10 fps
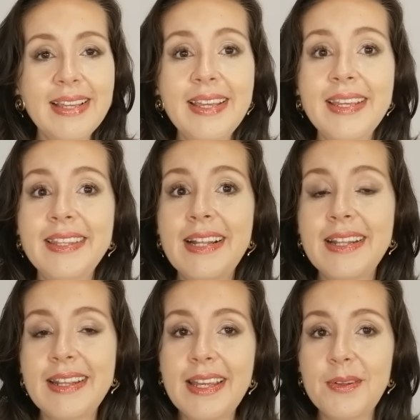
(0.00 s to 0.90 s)
en
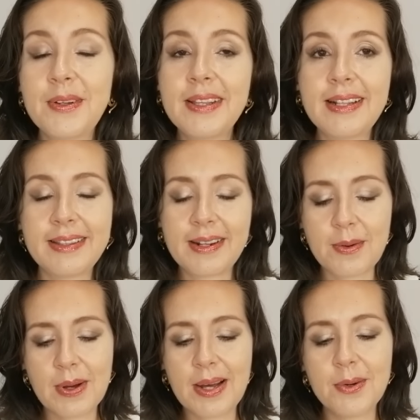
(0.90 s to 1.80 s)
el dinero y en el
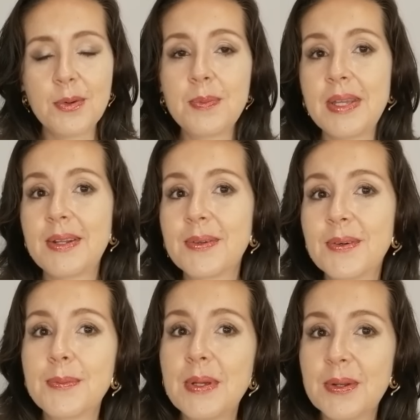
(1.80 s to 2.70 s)
trabajo.
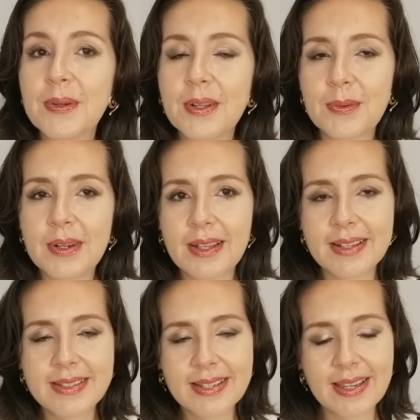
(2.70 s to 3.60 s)
Virgo, Virgo, recuerda
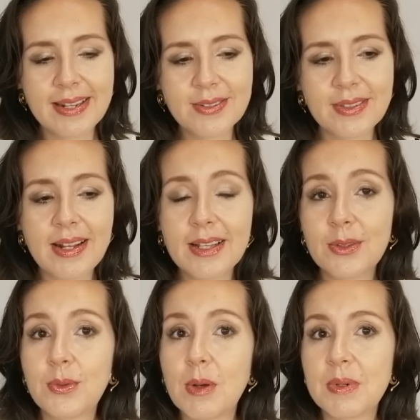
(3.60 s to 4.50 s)
que si quieres una
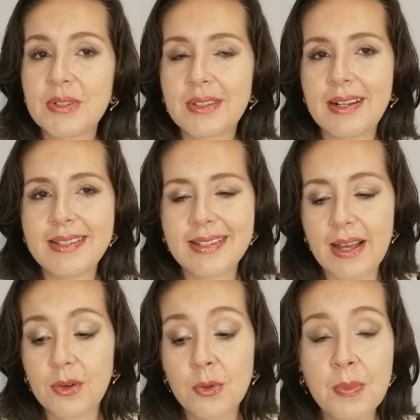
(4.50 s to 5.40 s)
lectura
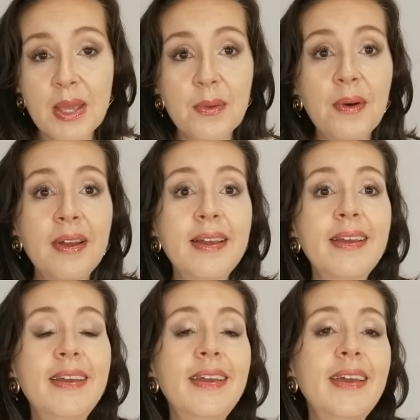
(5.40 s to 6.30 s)
personalizada conmigo,
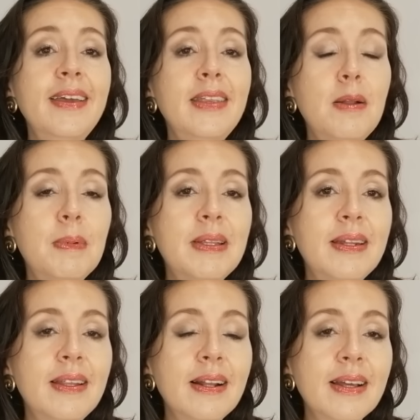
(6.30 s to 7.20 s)
en el
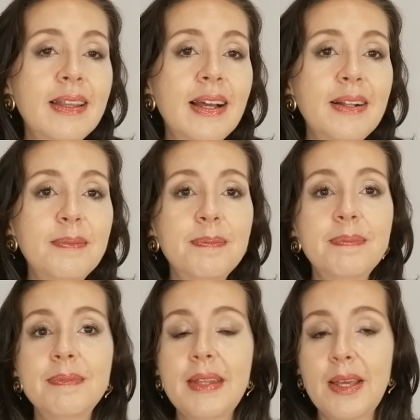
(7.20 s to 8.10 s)
banner del canal
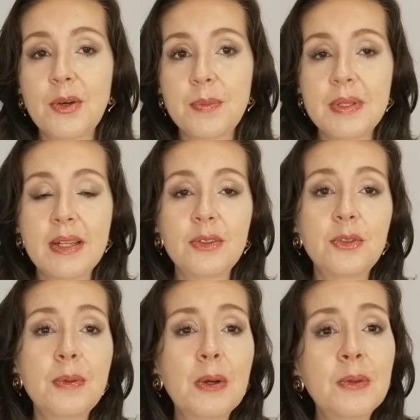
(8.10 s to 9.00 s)
te dejo mis
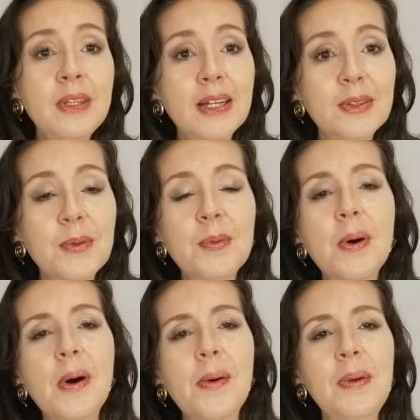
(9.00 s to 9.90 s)
datos de contacto
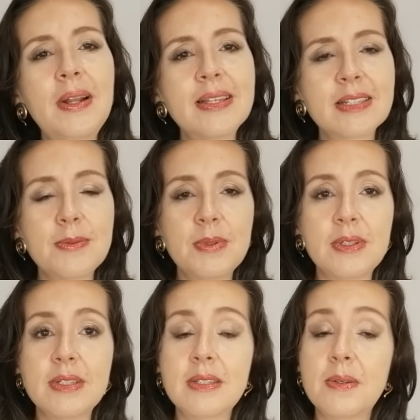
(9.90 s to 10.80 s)
o abajo en la
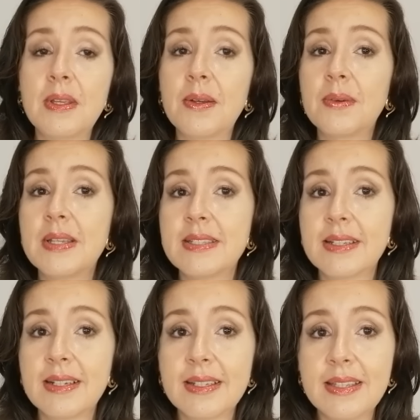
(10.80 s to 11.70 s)
descripción de este video.
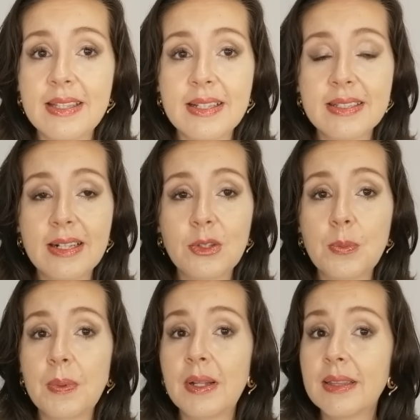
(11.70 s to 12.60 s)
Esta cartita
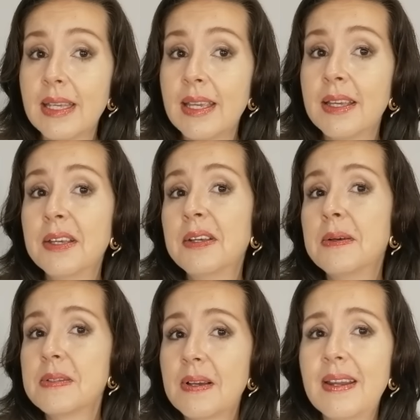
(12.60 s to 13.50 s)
saltó para ti,
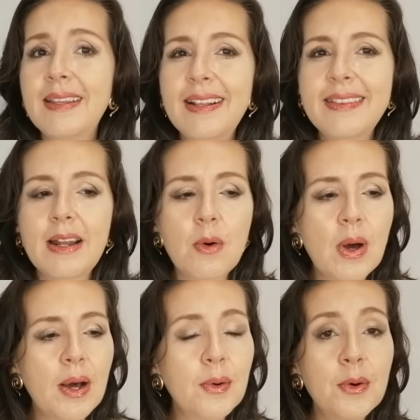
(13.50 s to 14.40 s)
saber en el
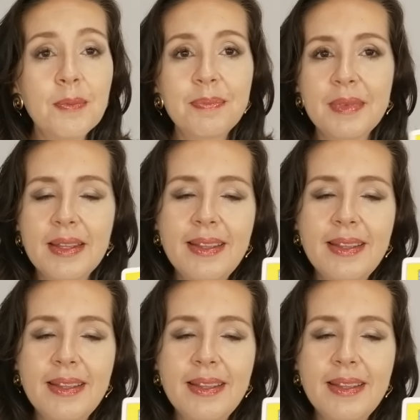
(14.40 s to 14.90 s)
trabajo